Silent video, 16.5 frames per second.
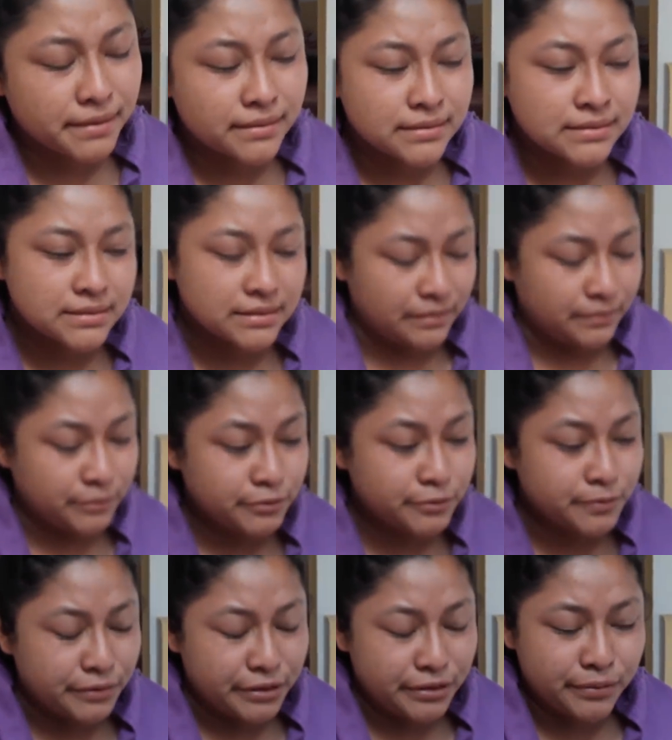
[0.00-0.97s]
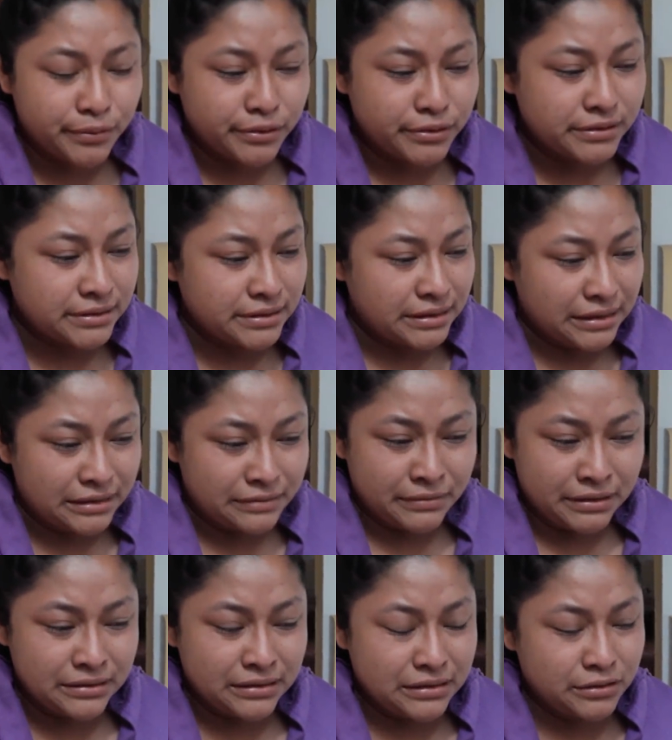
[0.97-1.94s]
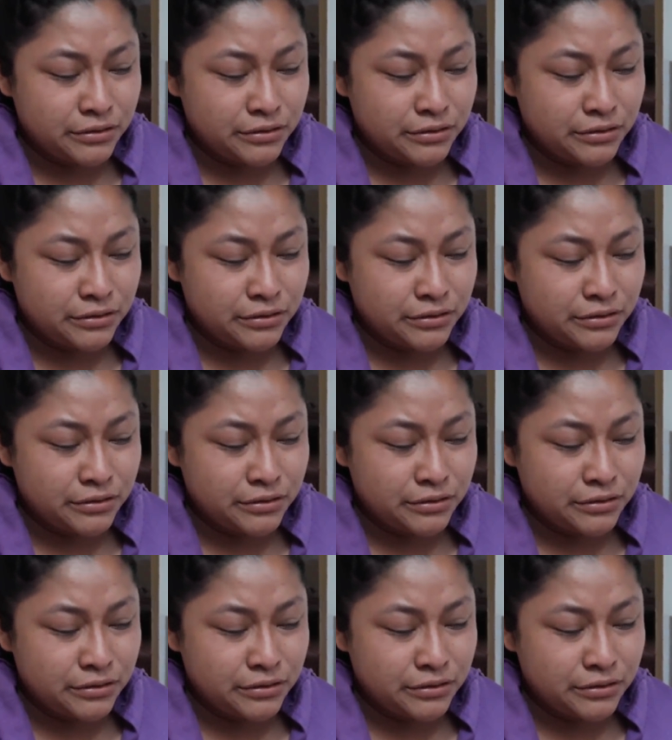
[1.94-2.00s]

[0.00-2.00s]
Estamos vivos y es más que